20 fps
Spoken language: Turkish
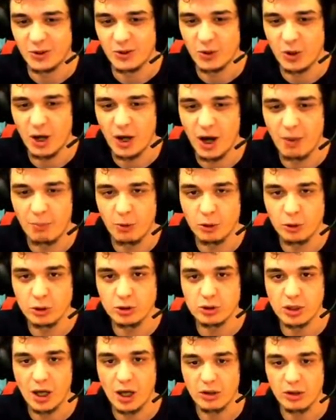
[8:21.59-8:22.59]
Aa
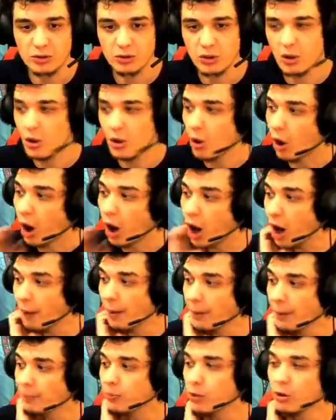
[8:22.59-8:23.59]
bonus round. Aa
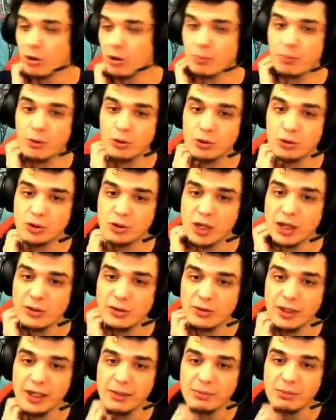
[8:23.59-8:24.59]
bak bu bonus round
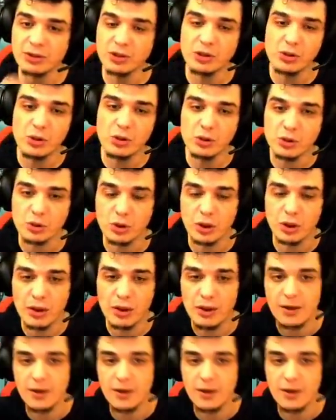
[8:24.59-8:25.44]
denen bir şey yoktu.